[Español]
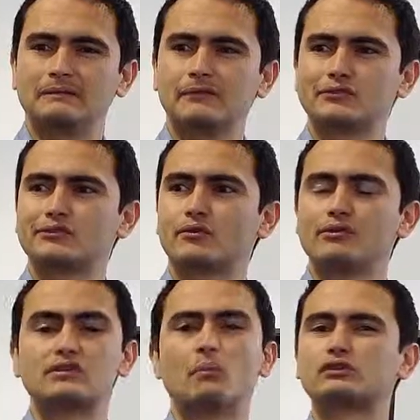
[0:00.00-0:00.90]
diagnóstico
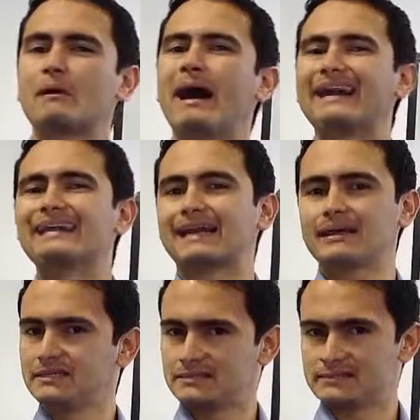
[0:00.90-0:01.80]
es como trabajar en las
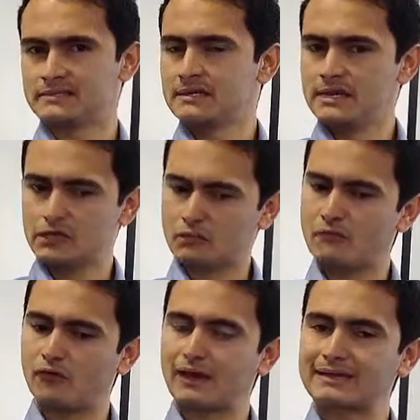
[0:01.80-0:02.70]
raíces, es como
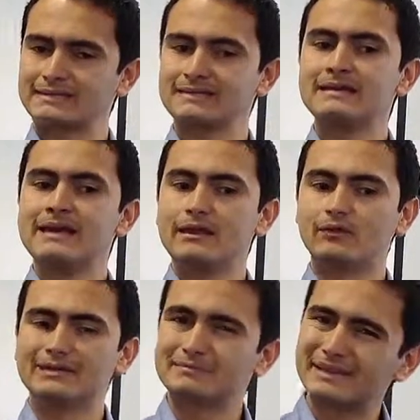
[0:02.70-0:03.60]
enfocarse en lo
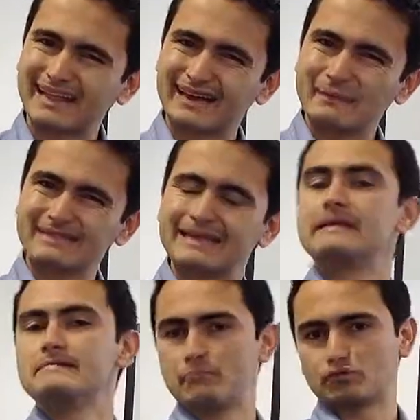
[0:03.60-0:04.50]
que es verdaderamente
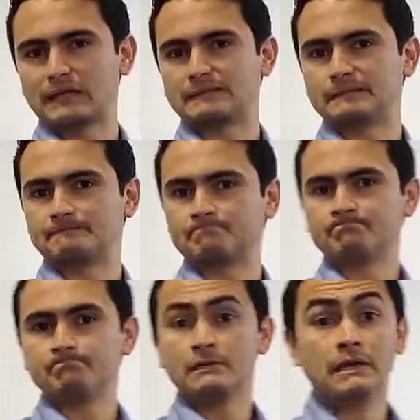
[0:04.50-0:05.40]
importante.
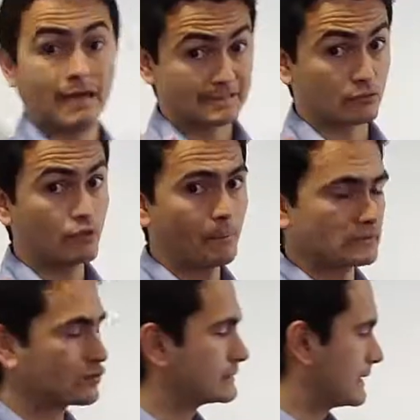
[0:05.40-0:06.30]
El segundo
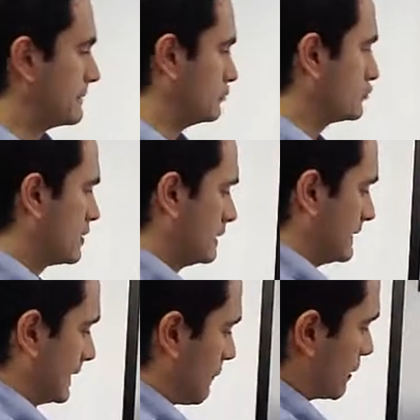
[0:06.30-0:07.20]
paso que tenemos
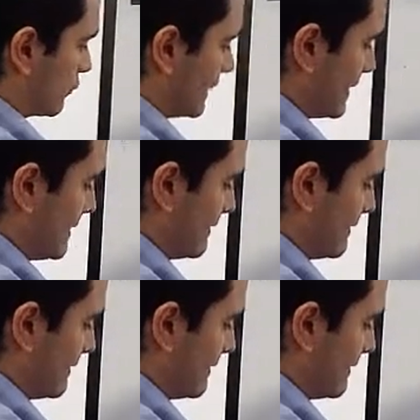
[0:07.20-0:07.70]
tiene que ver con el